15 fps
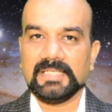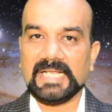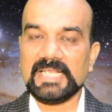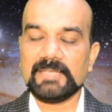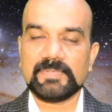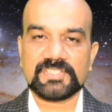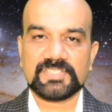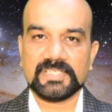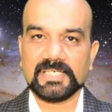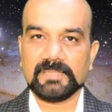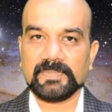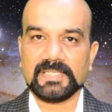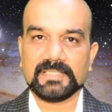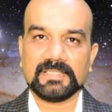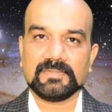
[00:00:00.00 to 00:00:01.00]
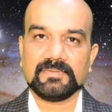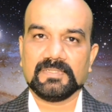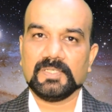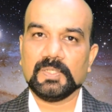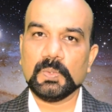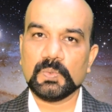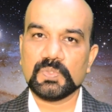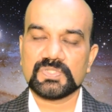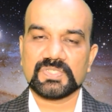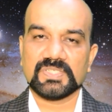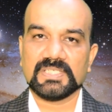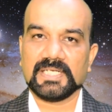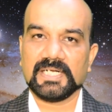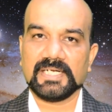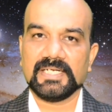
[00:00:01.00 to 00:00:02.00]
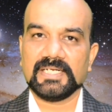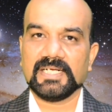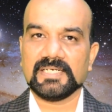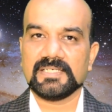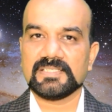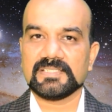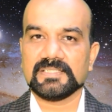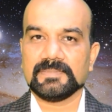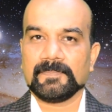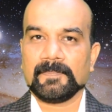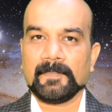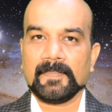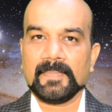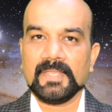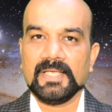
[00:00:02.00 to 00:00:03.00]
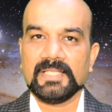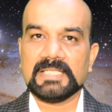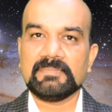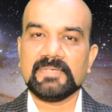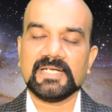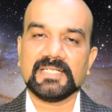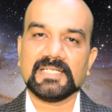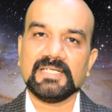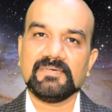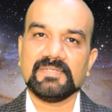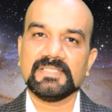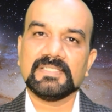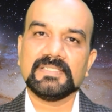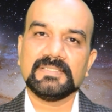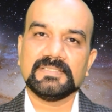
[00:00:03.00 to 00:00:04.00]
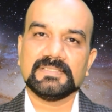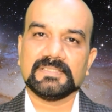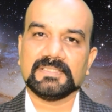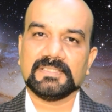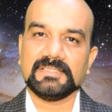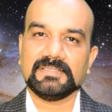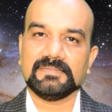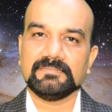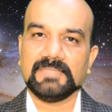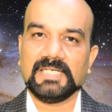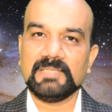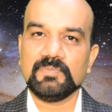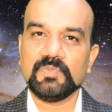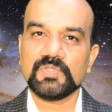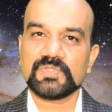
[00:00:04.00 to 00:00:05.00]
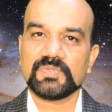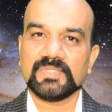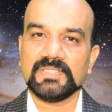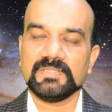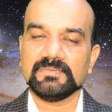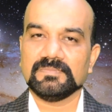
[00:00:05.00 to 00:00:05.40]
நிறைய பிரச்சனைகள் பார்த்தேன் லோன்ஸு கிரெடிட் கார்ட்ஸு இந்த மாதிரி இதெல்லாம் வந்து ஆல்மோஸ்ட் வந்து